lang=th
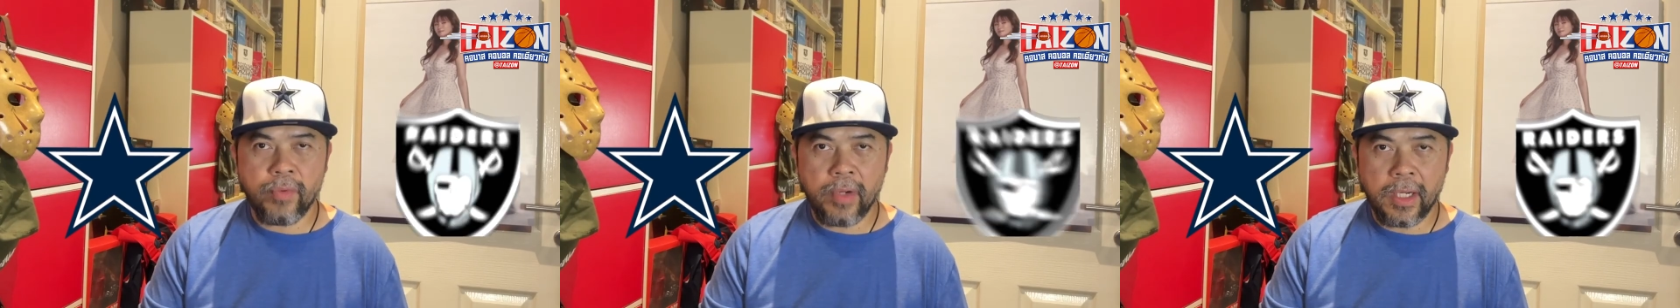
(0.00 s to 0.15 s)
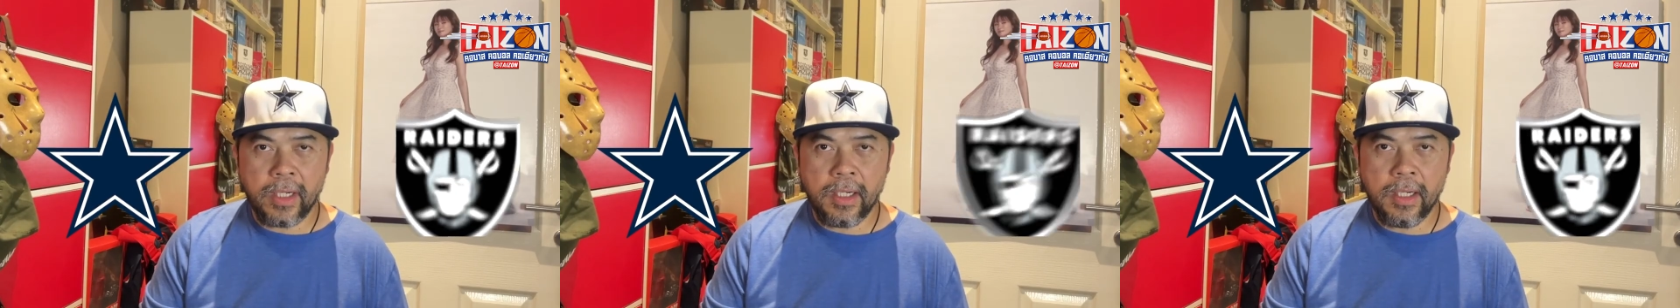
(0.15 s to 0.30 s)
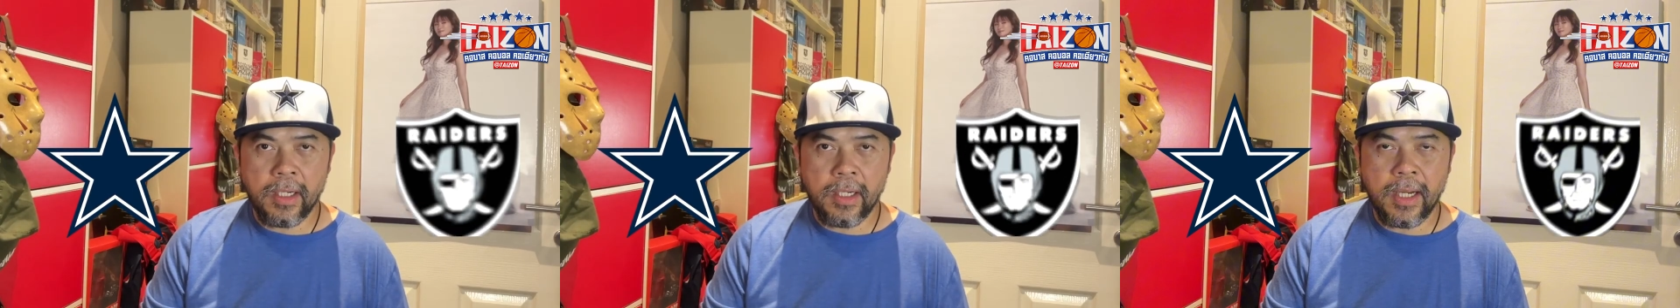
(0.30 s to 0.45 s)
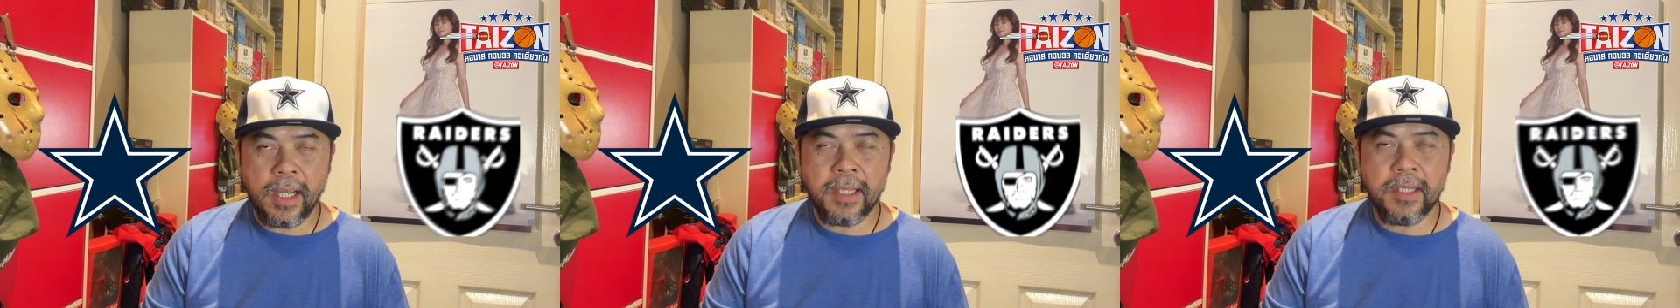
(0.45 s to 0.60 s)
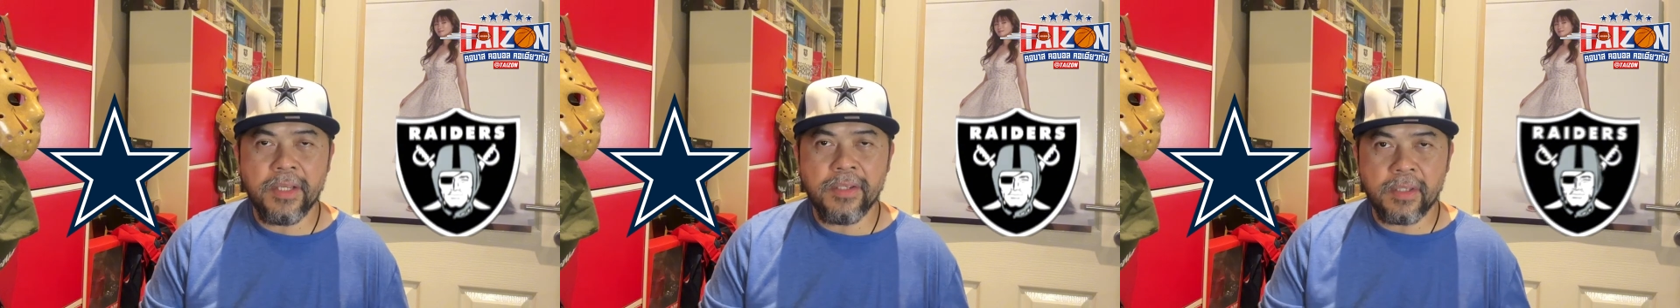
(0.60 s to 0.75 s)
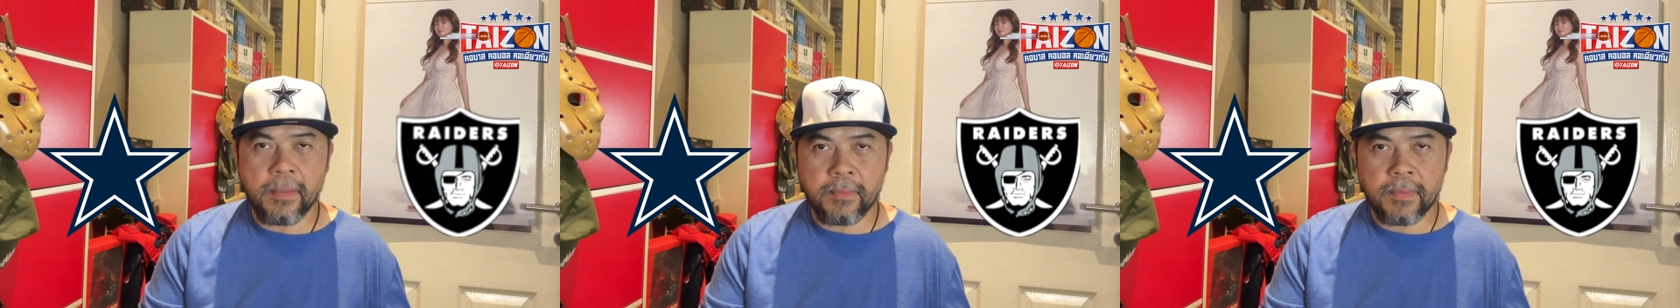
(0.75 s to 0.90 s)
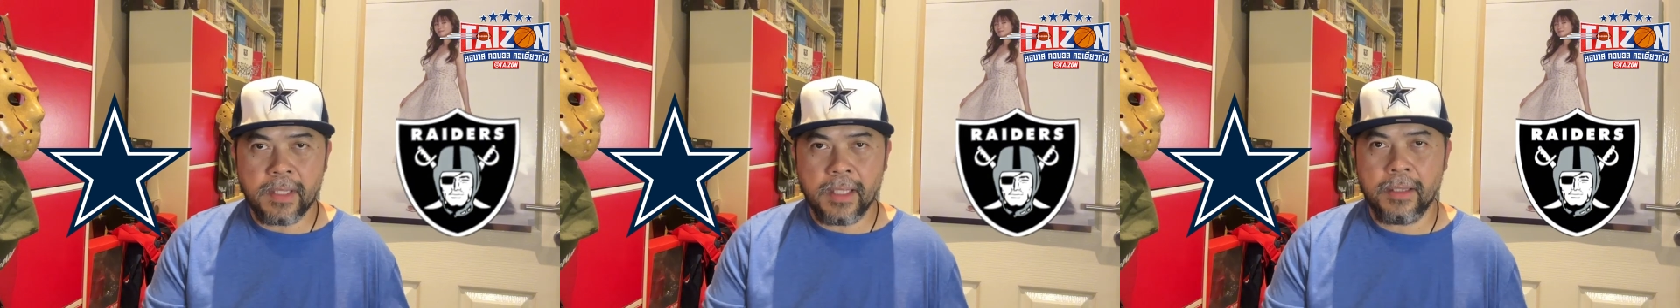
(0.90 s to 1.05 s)
Raiders ได้ ยี่
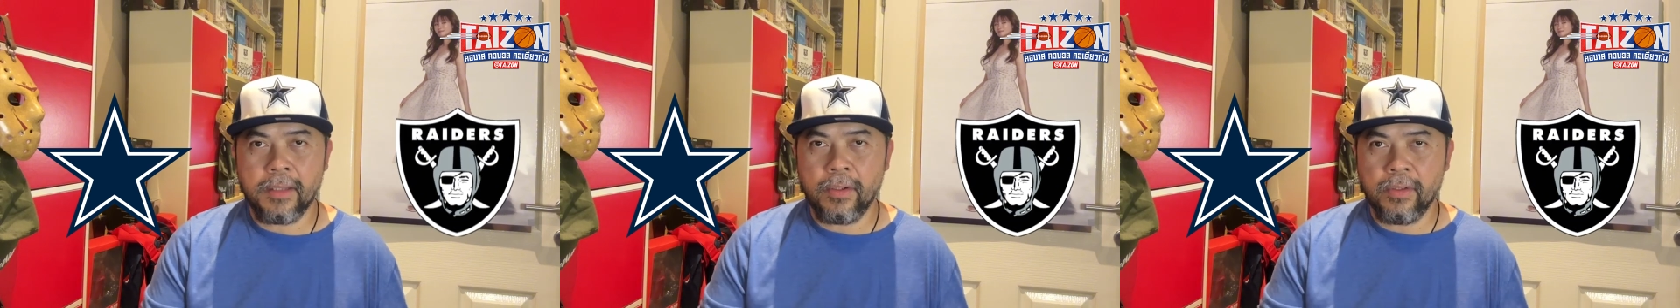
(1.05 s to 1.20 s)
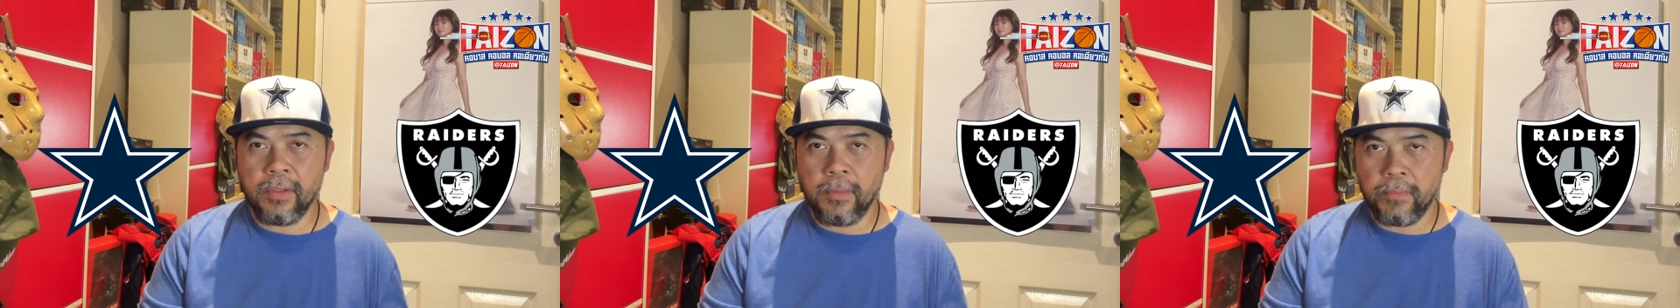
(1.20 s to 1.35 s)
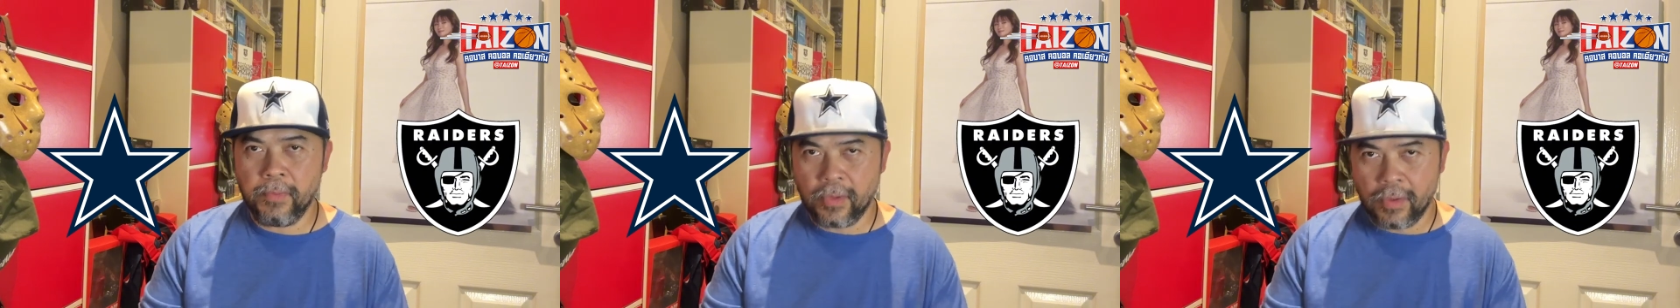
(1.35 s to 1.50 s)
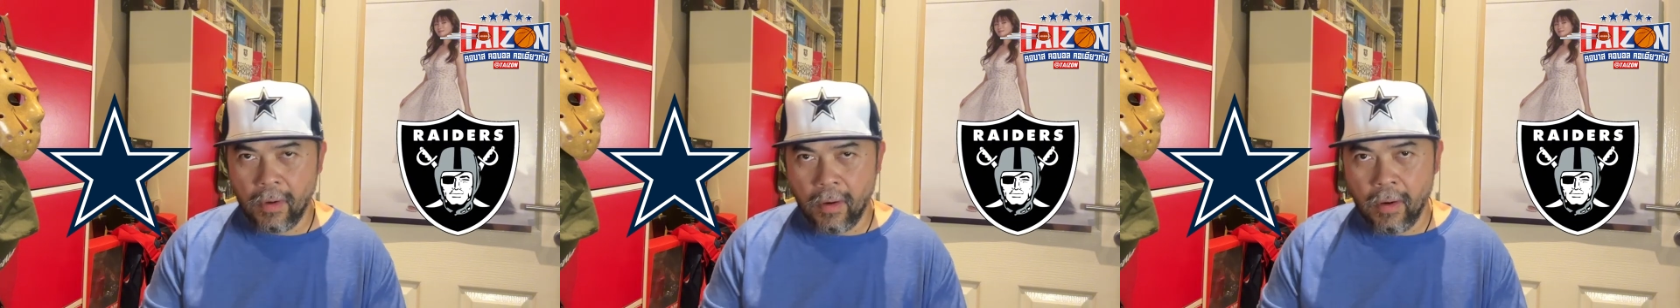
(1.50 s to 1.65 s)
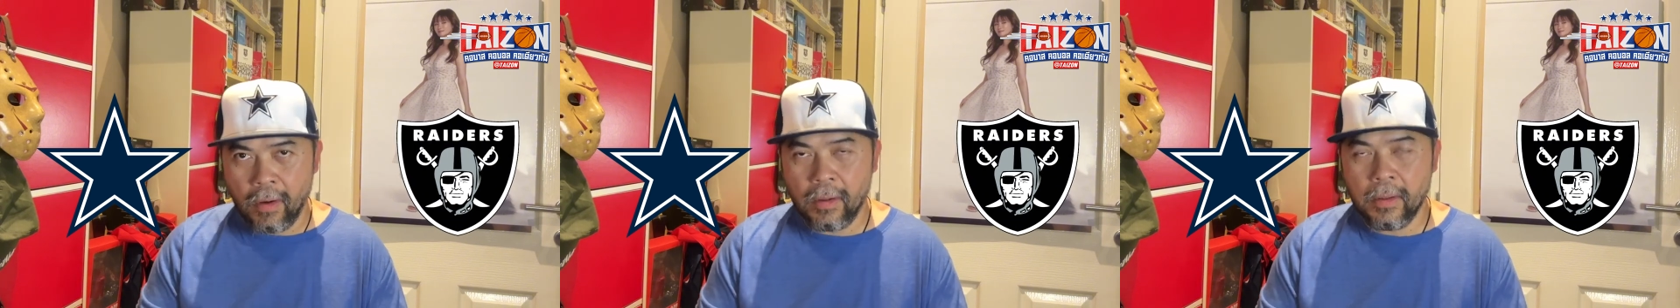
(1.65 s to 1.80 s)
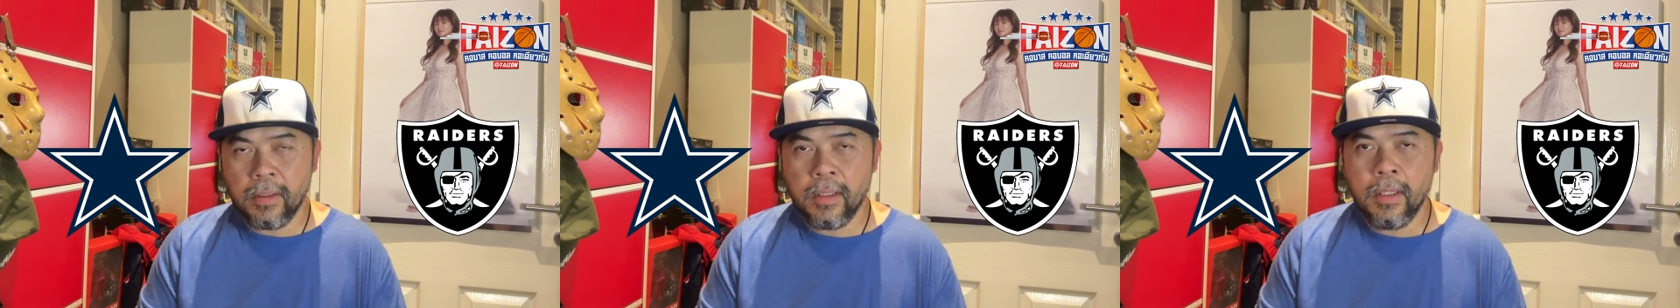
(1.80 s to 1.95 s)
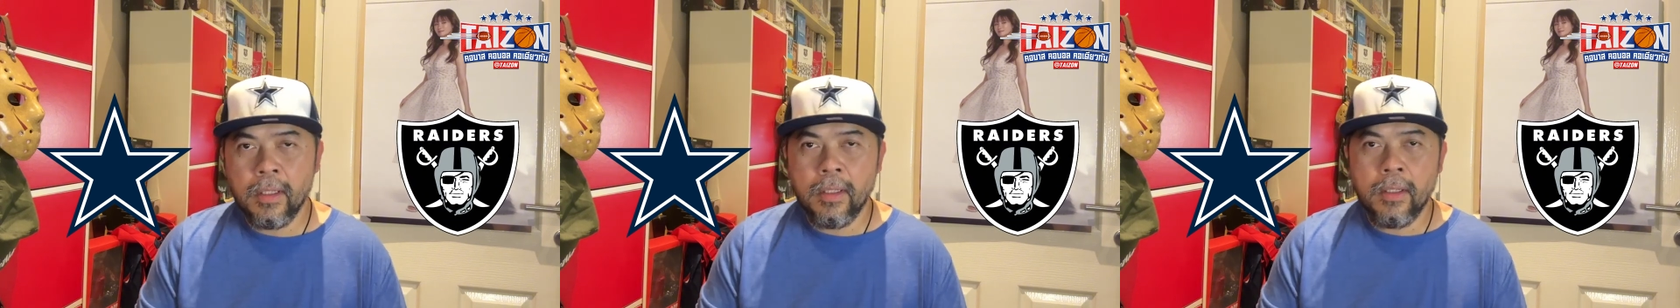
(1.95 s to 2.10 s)
สิบเจ็ดต่อสิบสอง
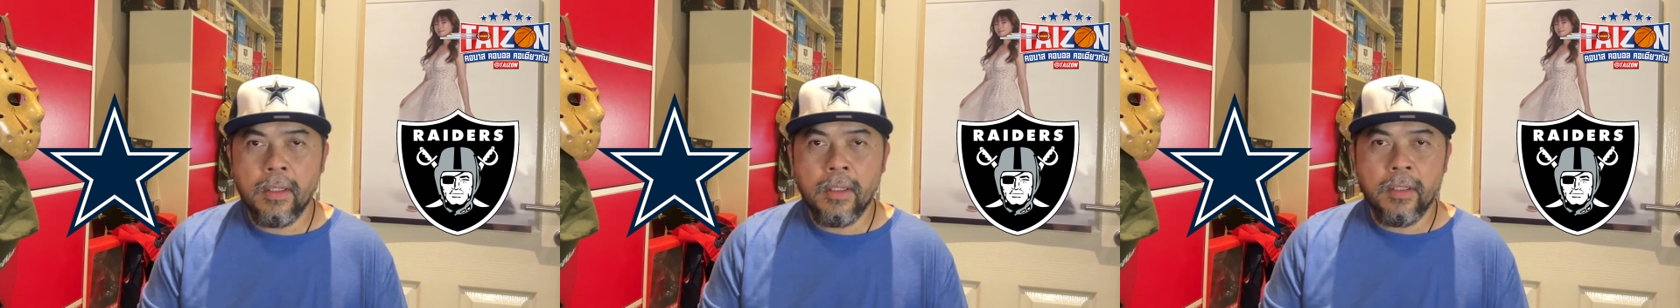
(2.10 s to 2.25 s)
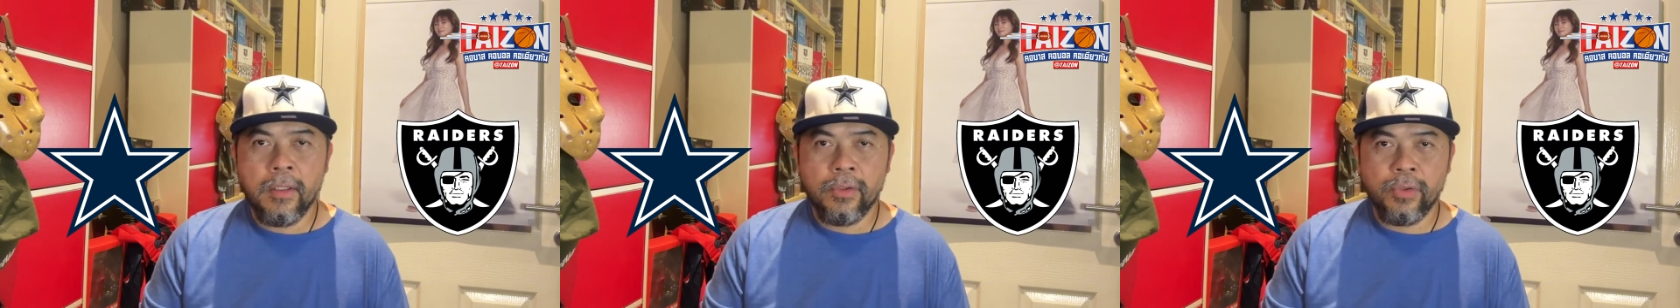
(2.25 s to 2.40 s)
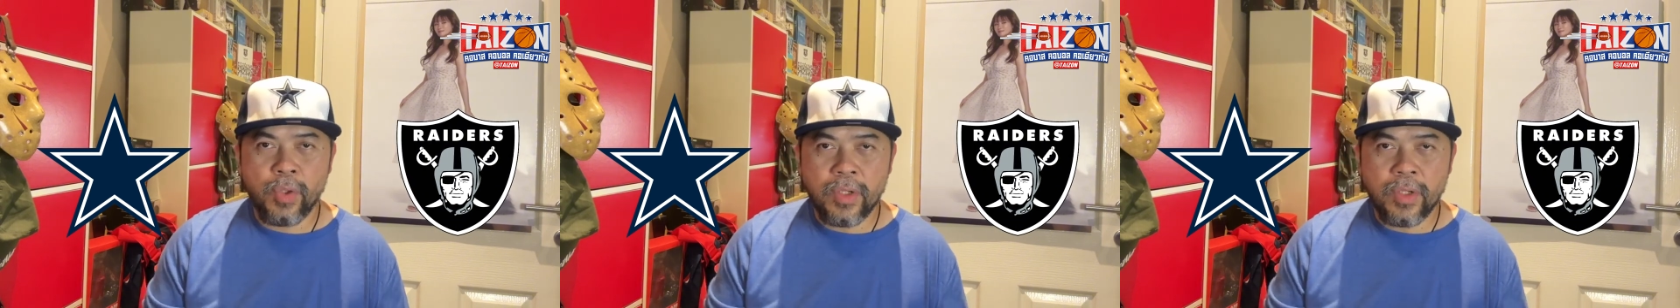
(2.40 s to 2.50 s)
ส่